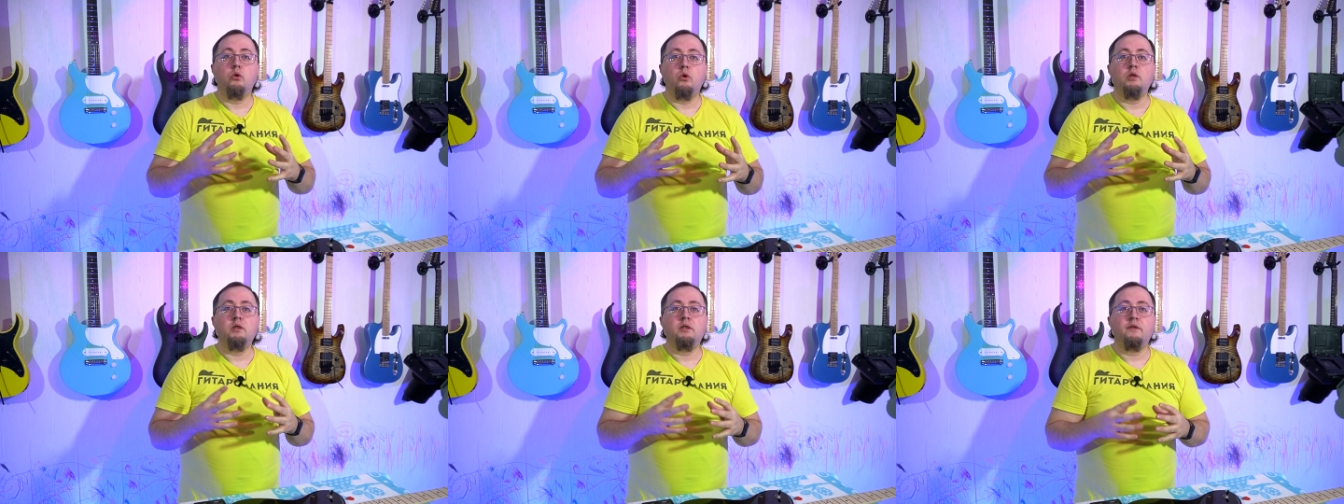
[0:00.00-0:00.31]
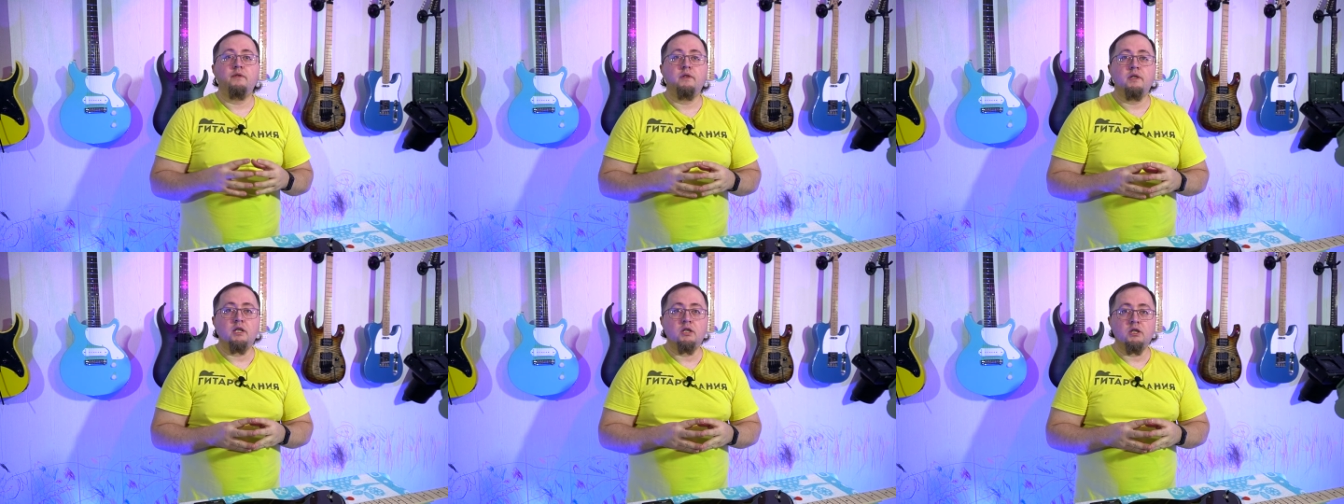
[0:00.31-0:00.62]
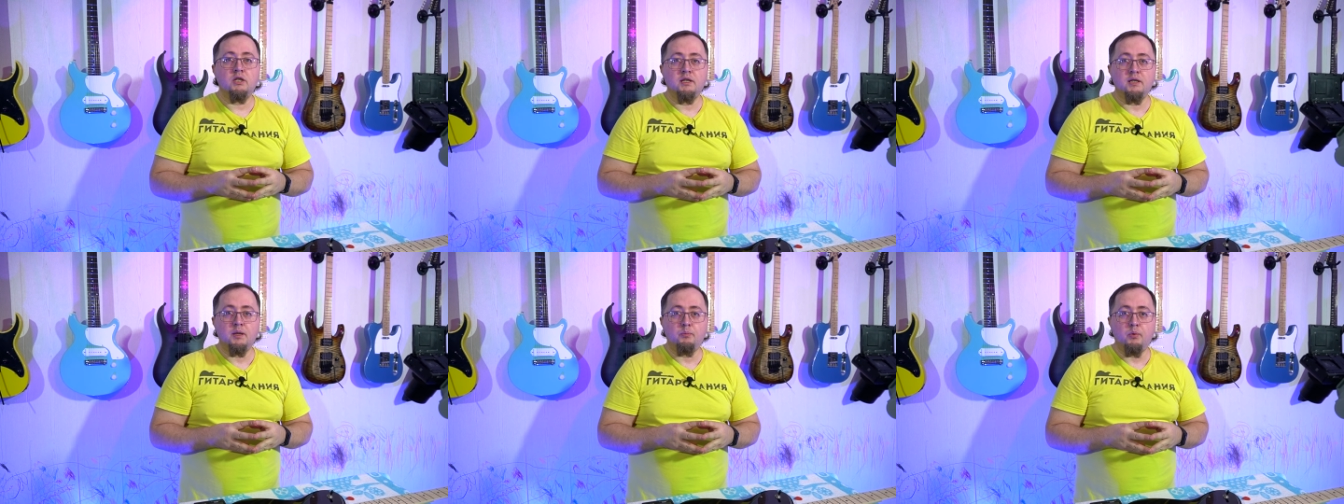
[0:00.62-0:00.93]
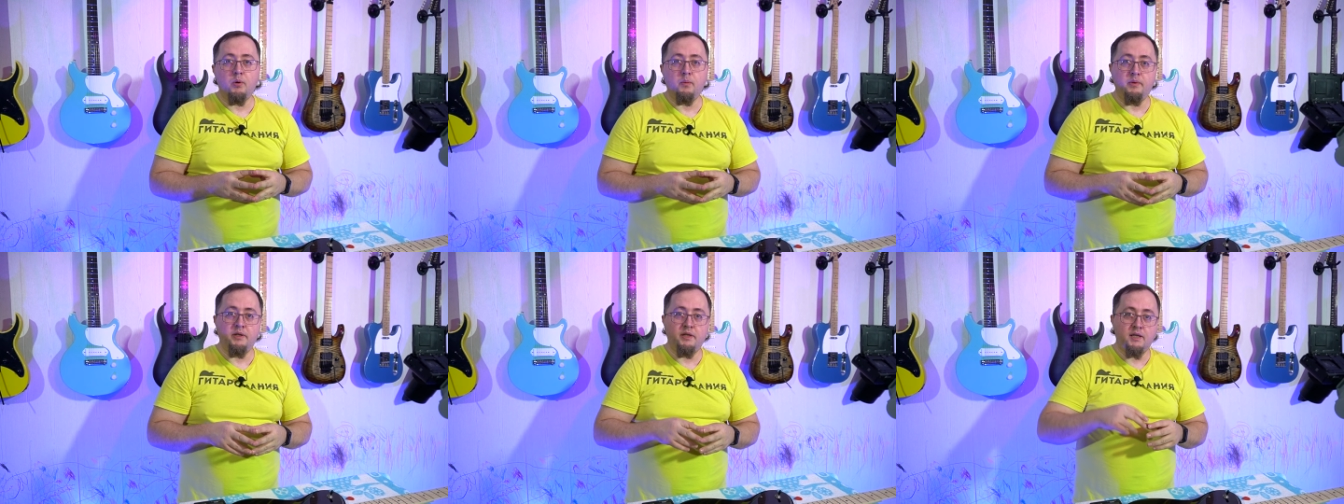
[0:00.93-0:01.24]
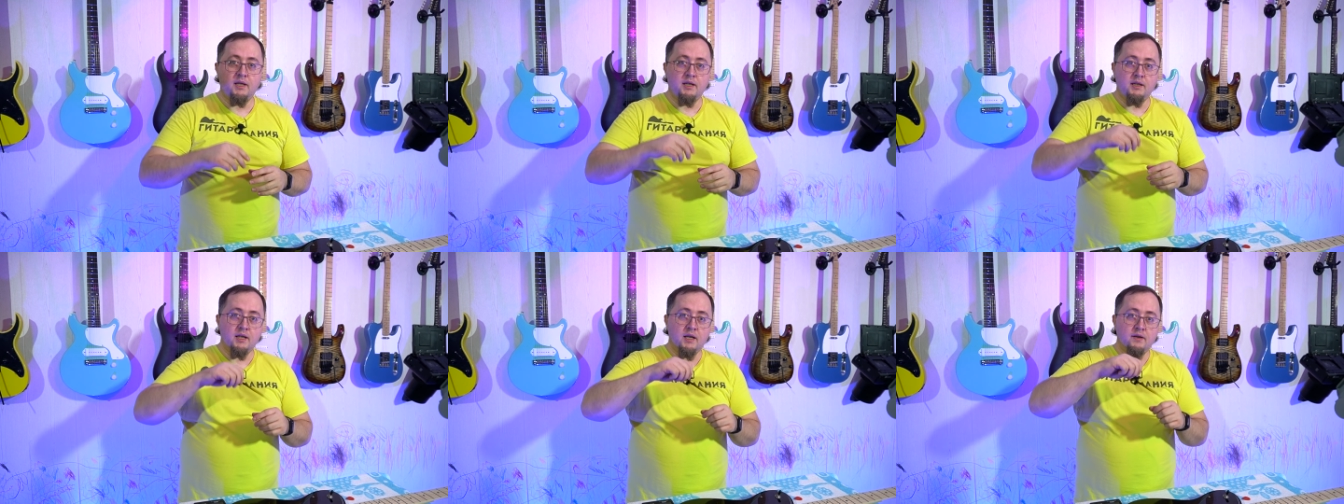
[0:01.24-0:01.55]
То есть вы должны запомнить,
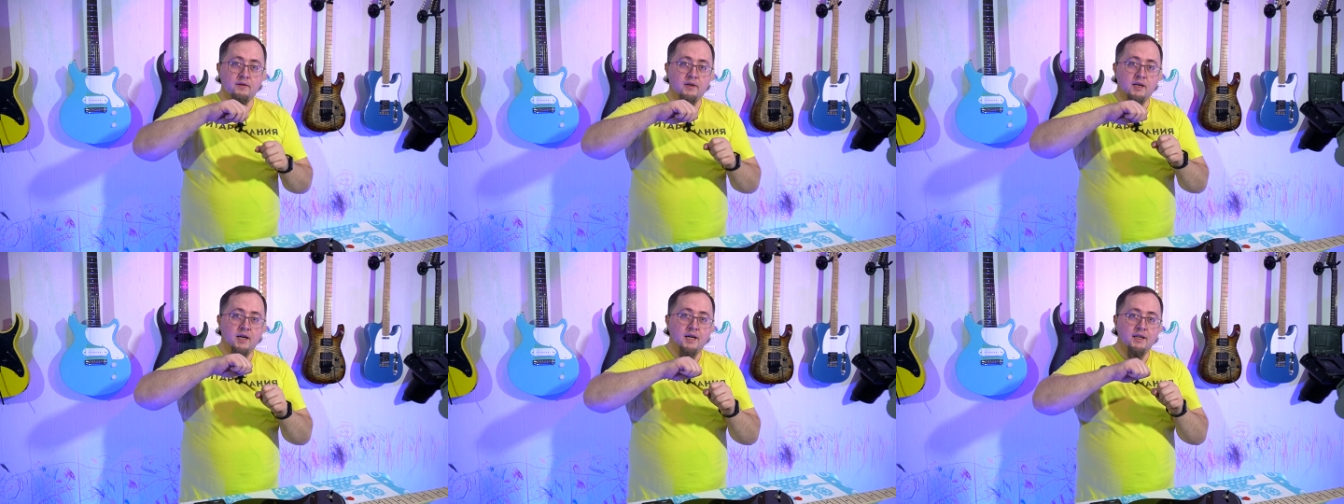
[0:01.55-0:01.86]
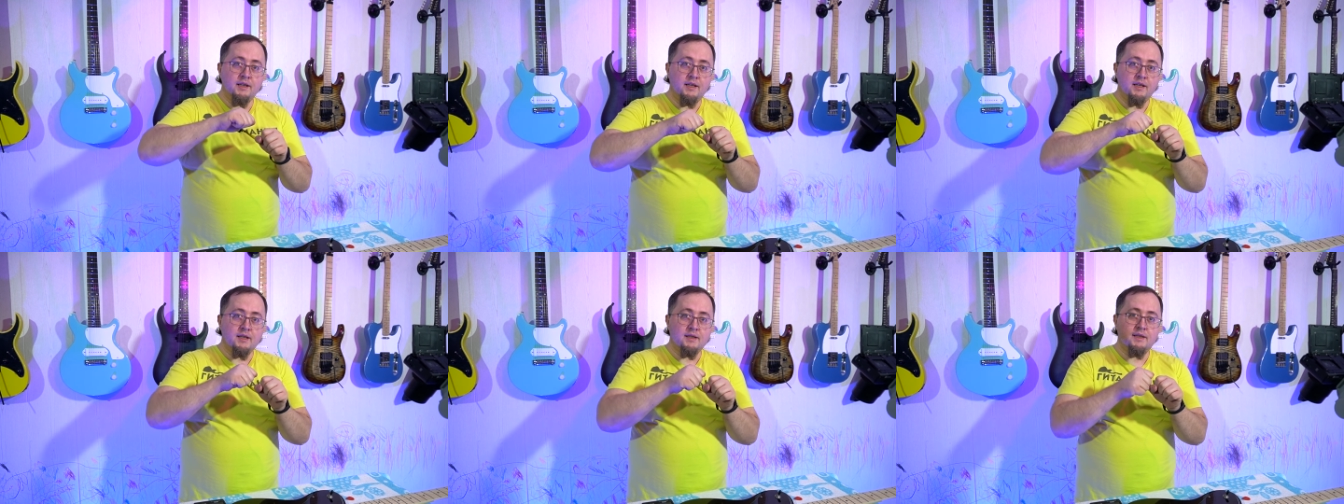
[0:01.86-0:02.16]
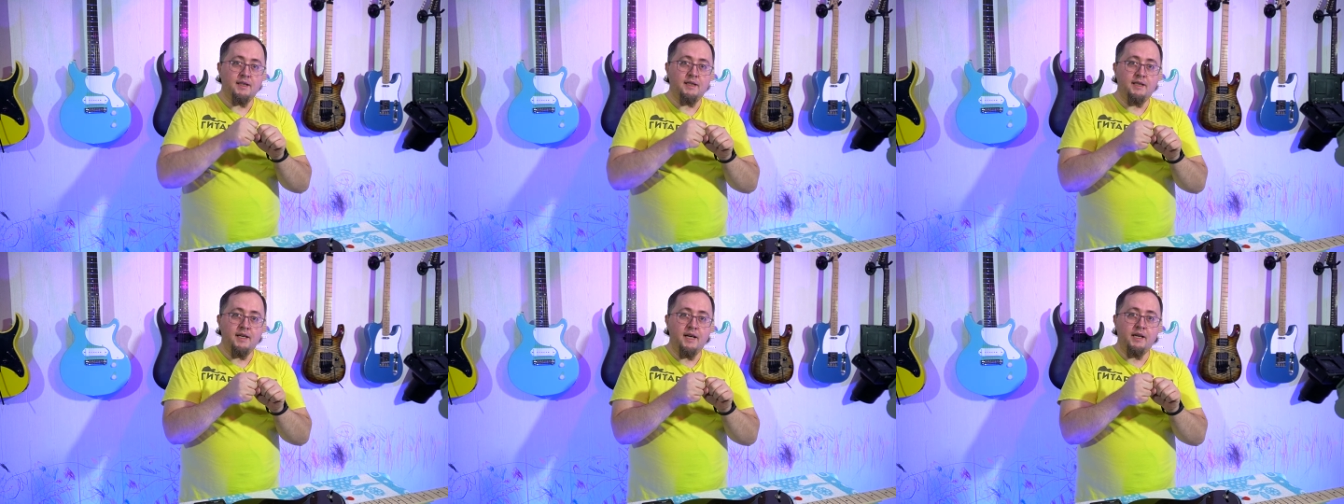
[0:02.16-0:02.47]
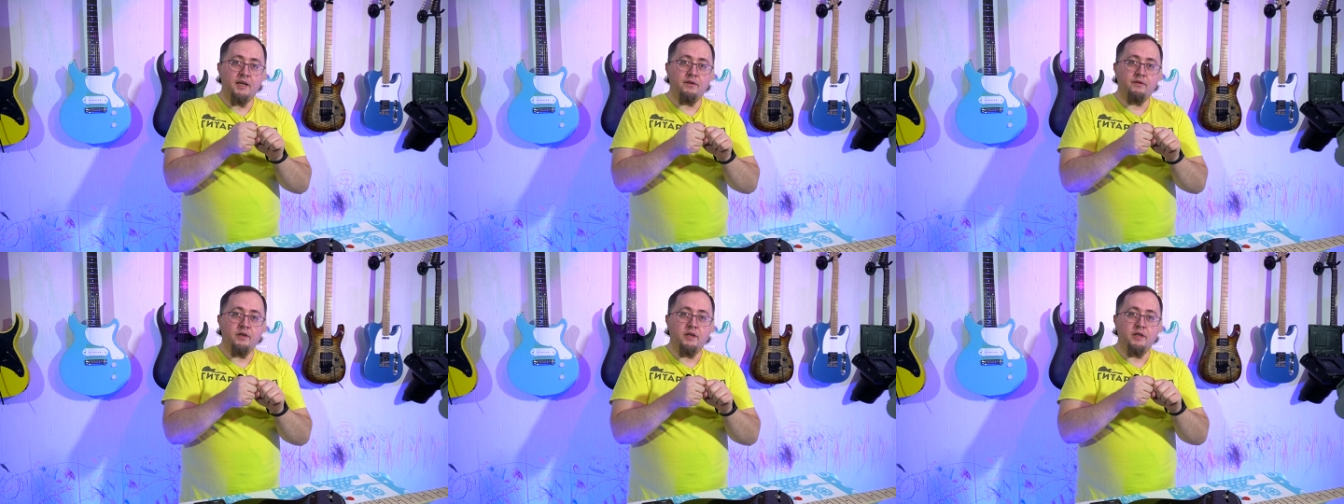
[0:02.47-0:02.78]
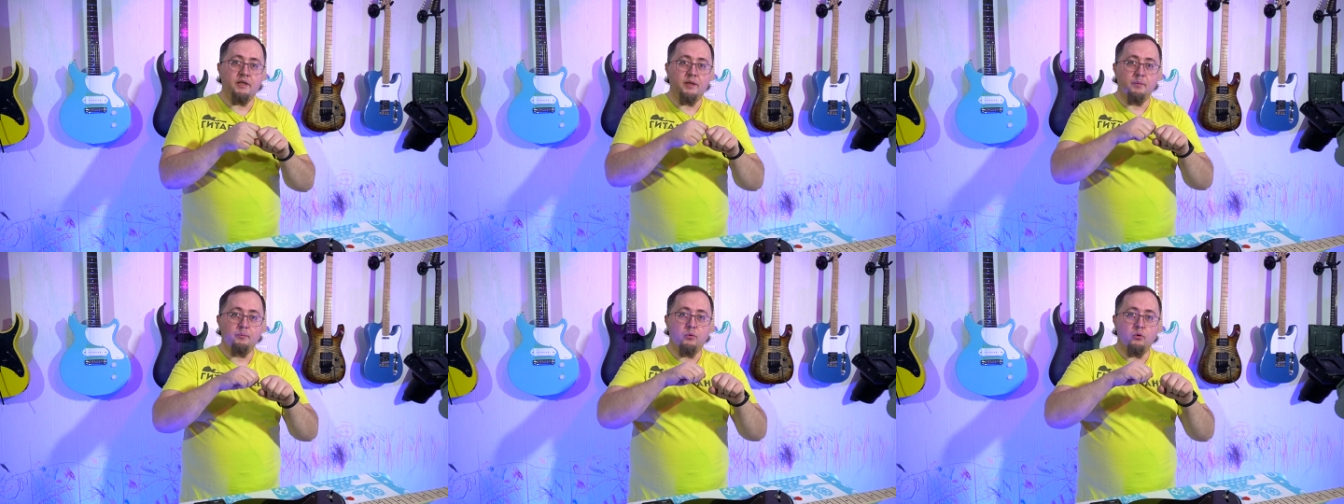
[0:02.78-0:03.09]
когда вы анкер
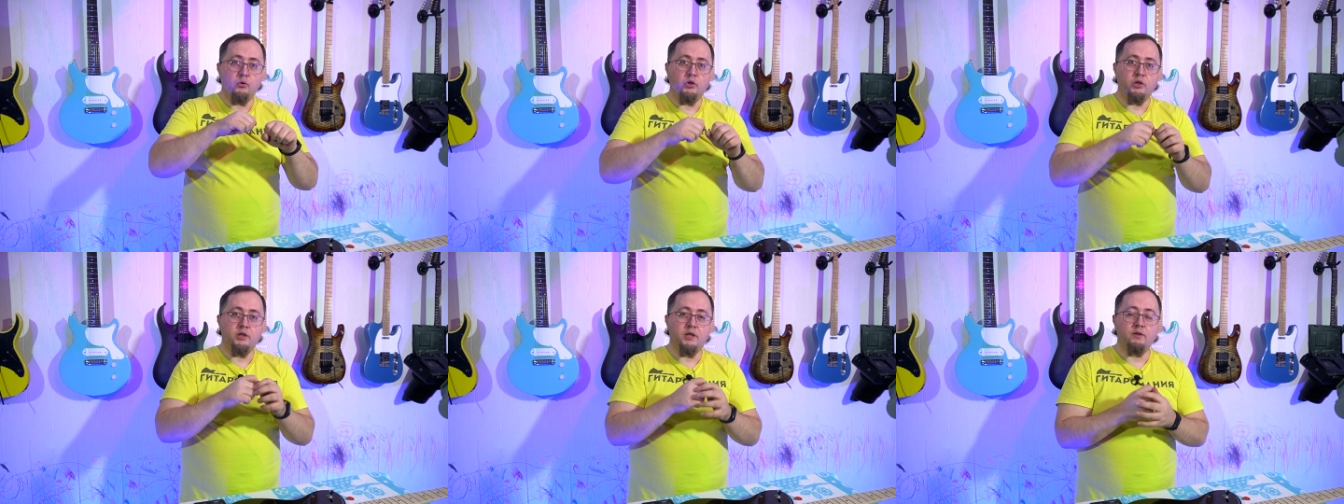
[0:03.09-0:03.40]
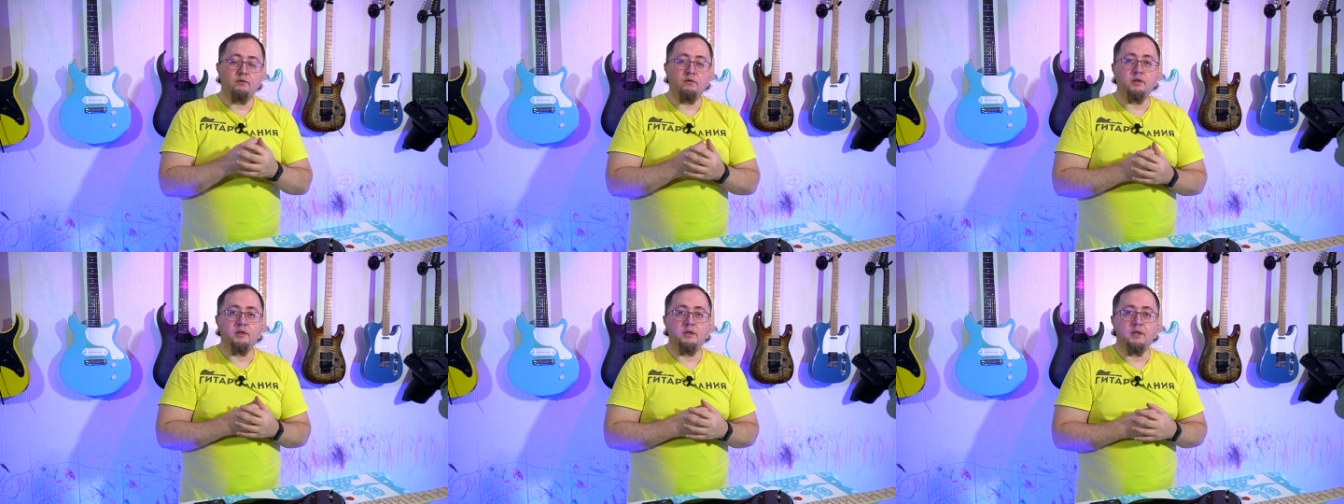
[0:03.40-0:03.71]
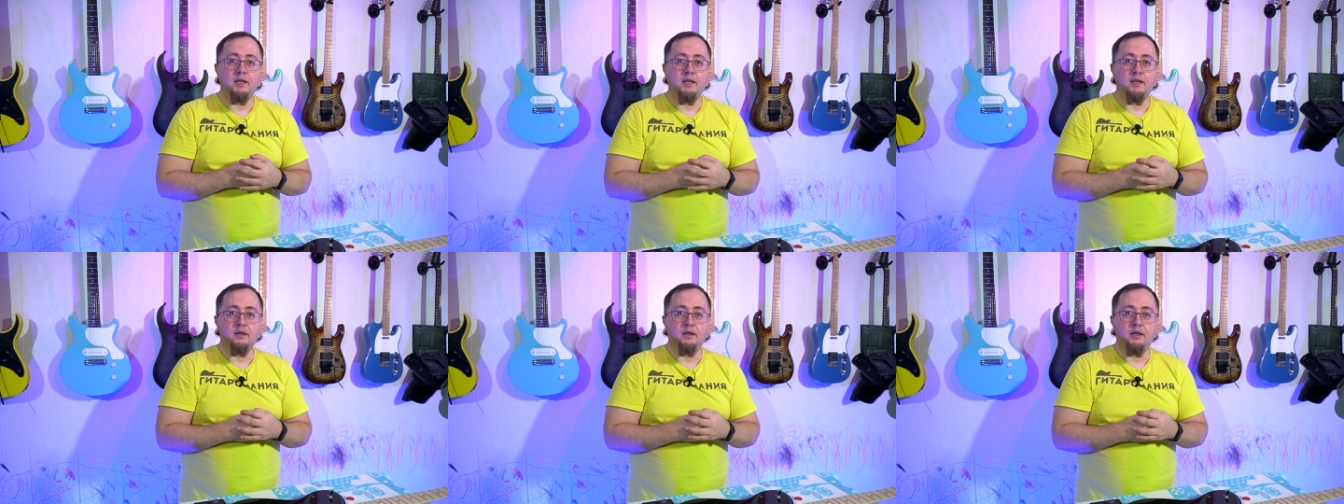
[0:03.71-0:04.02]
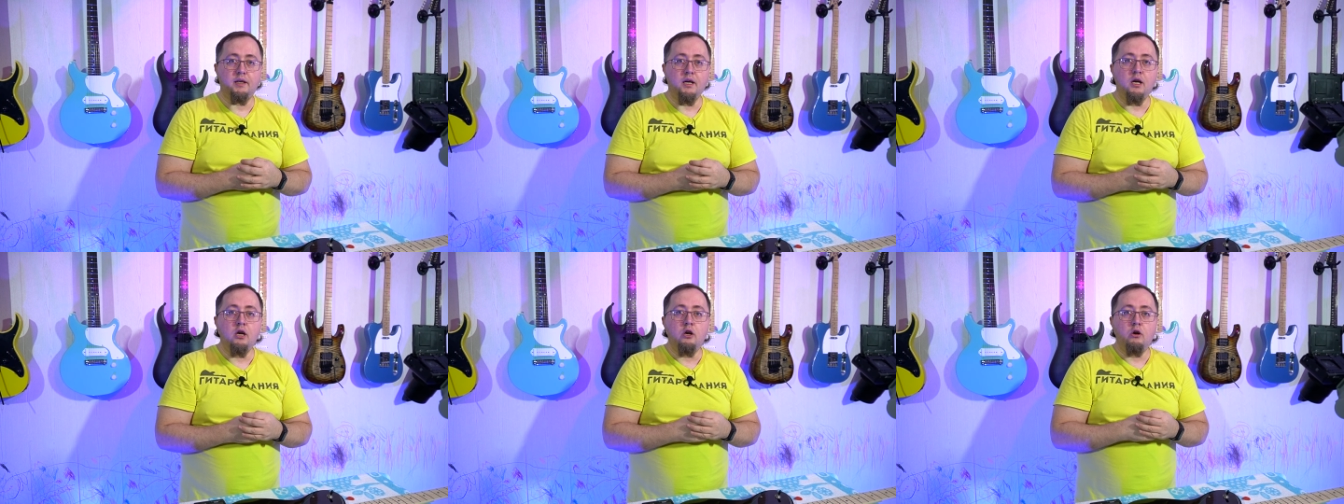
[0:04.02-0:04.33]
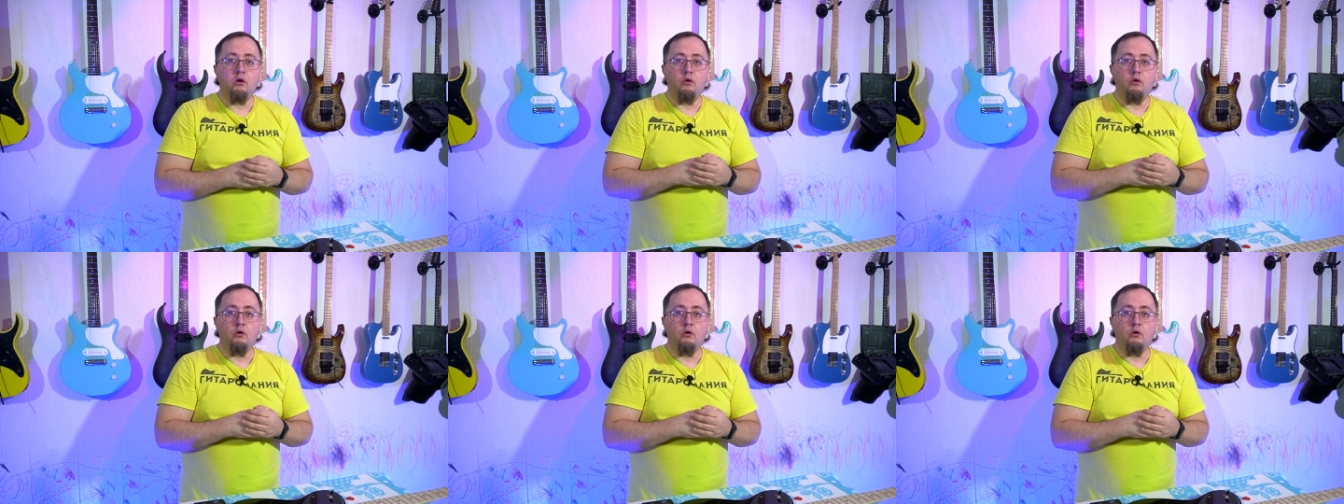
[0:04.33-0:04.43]
затягиваете по часовой стрелке,